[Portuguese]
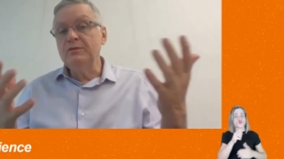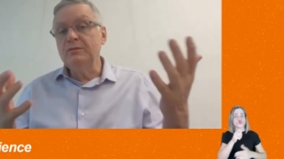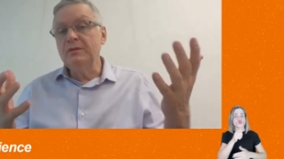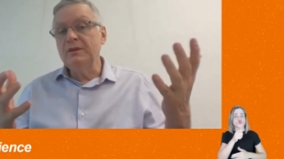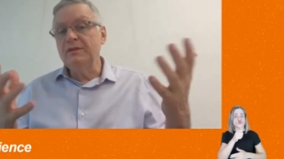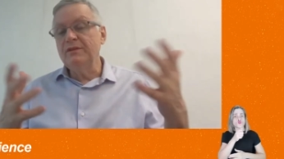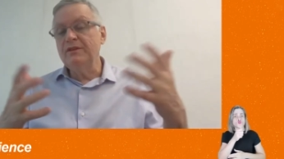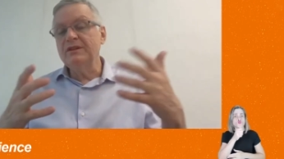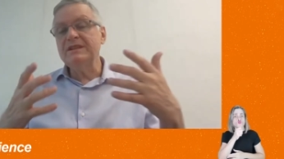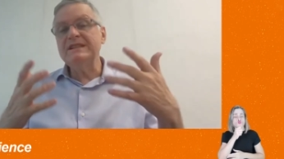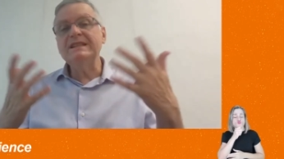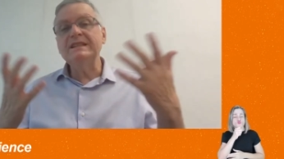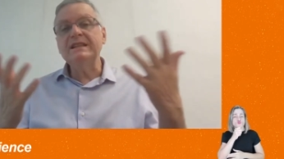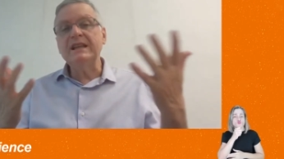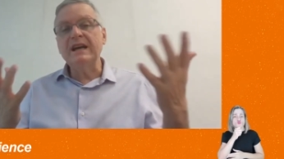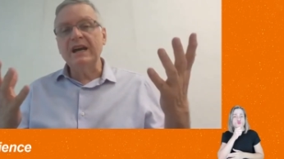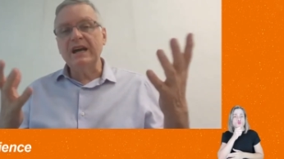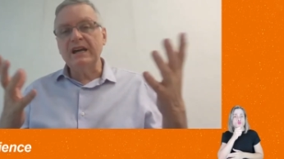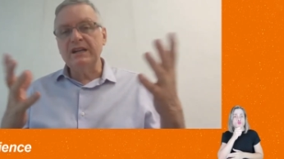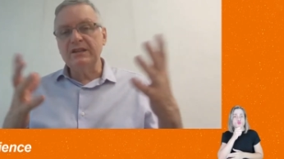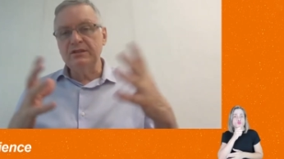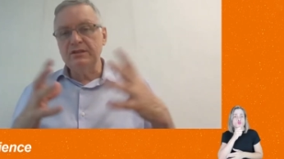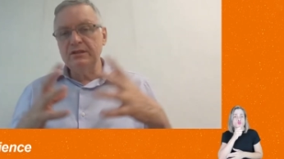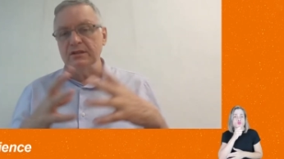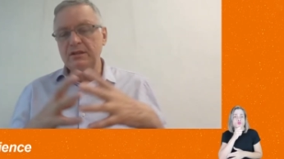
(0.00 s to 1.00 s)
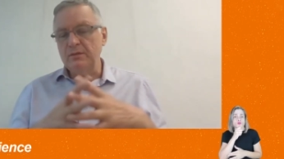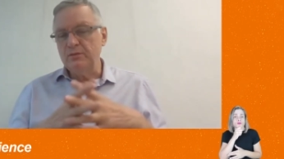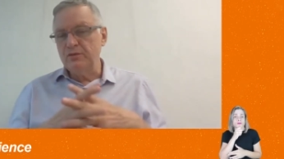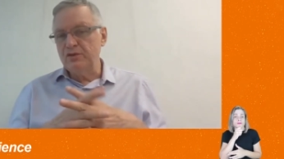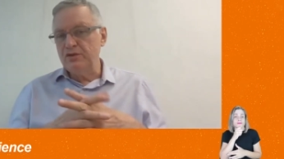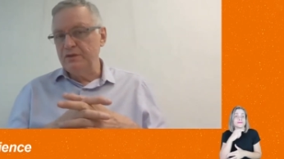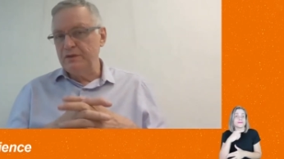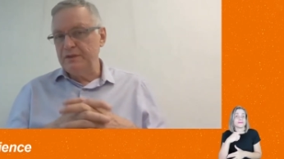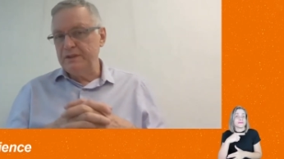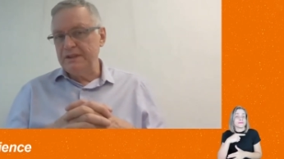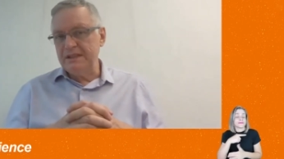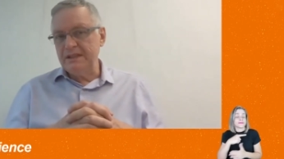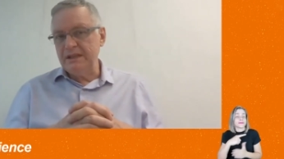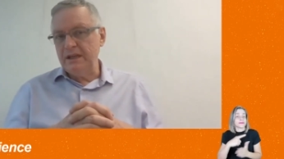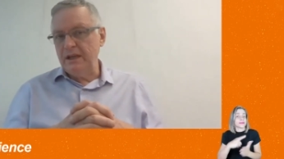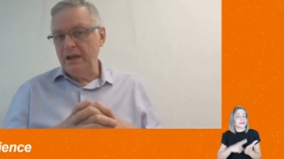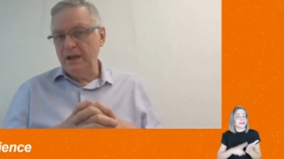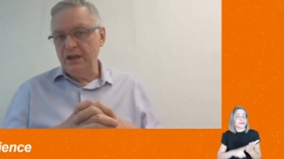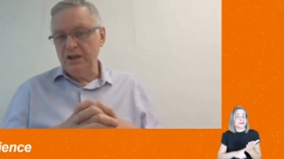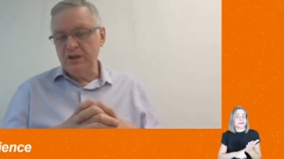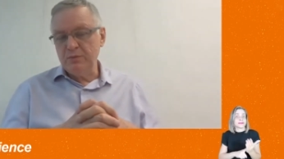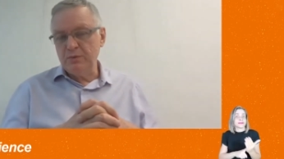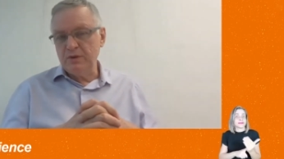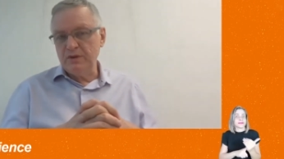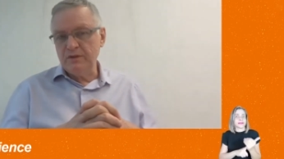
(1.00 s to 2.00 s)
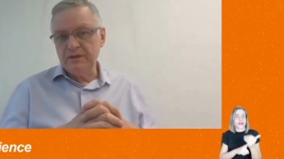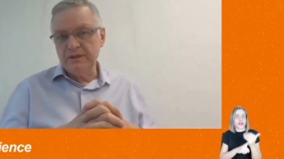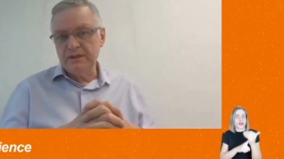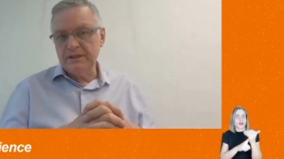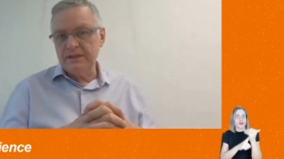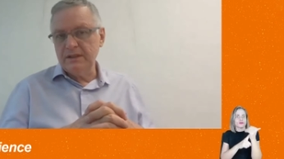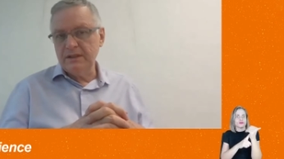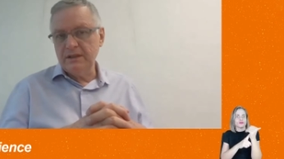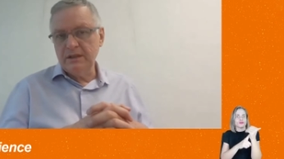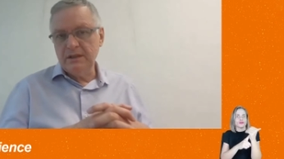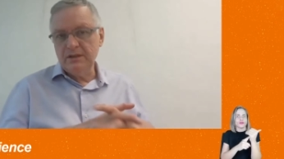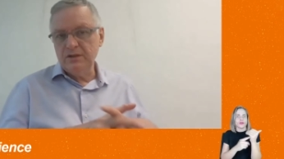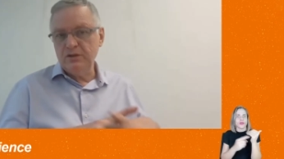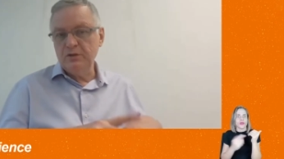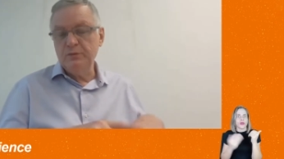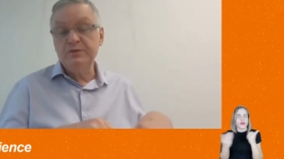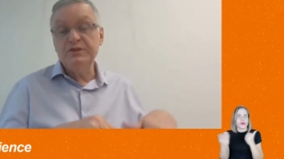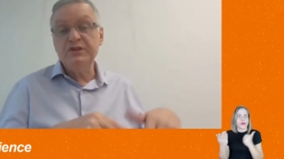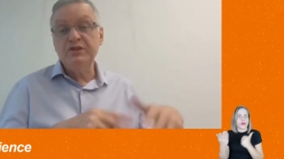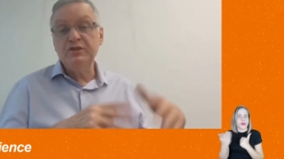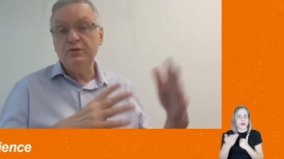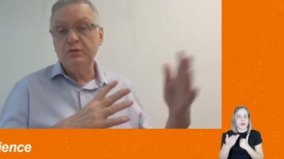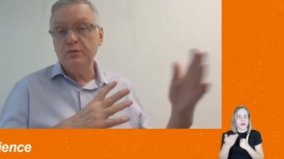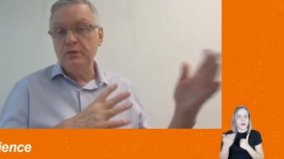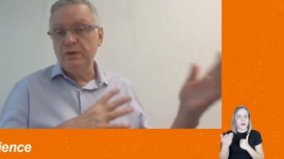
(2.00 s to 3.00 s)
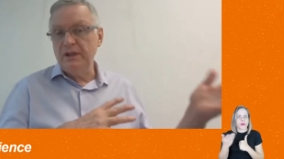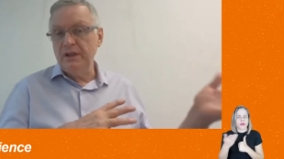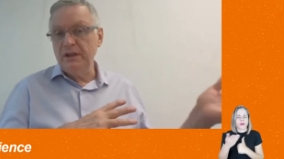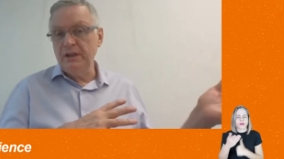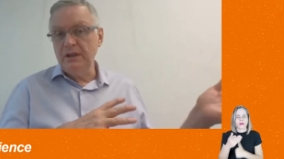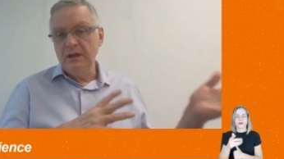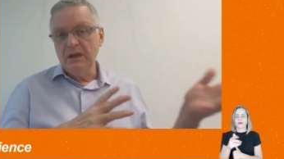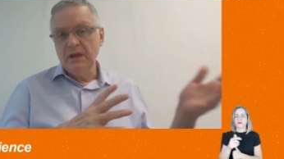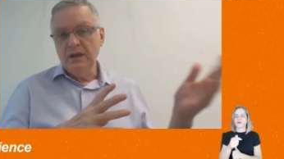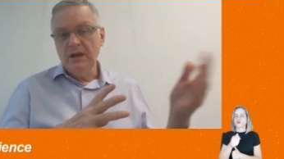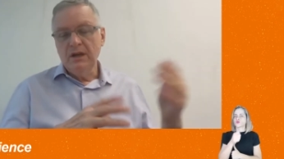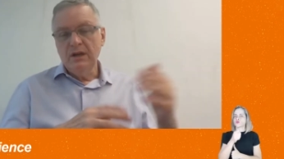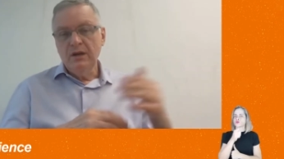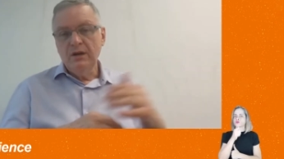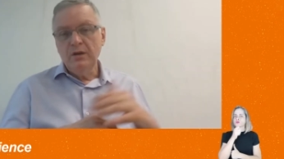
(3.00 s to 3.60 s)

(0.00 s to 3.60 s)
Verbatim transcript: numa velocidade, digamos, suficiente para você substituir